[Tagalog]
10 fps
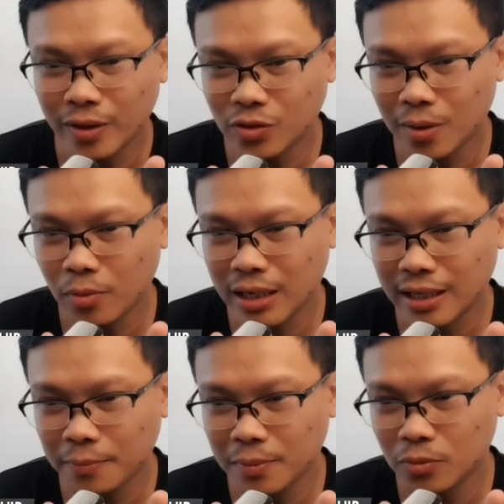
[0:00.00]
Kwentuhan mo
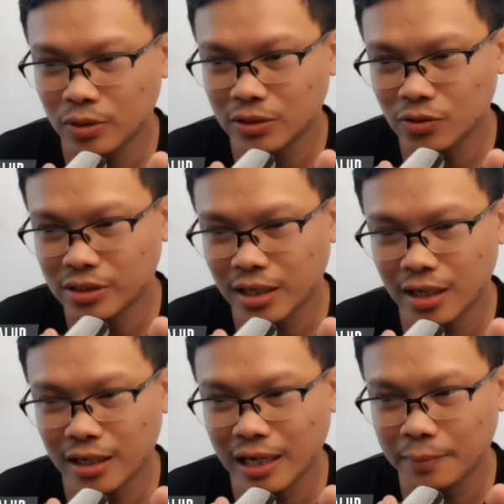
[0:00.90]
nga kami muna doon
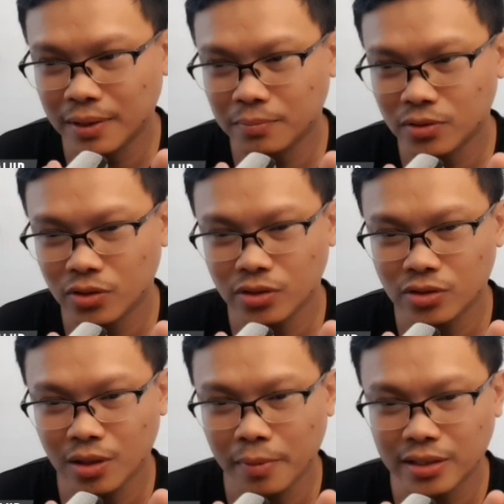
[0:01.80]
sa laban mo doon
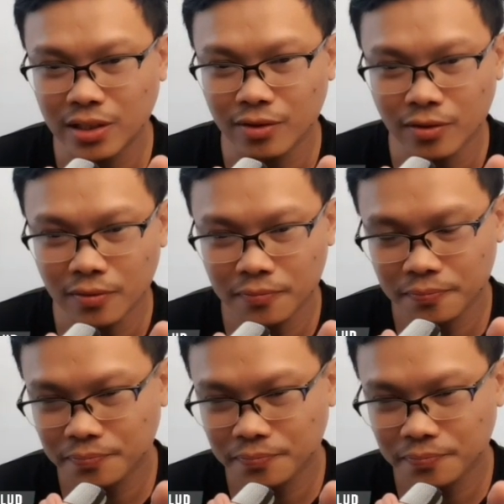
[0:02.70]
sa Mexico.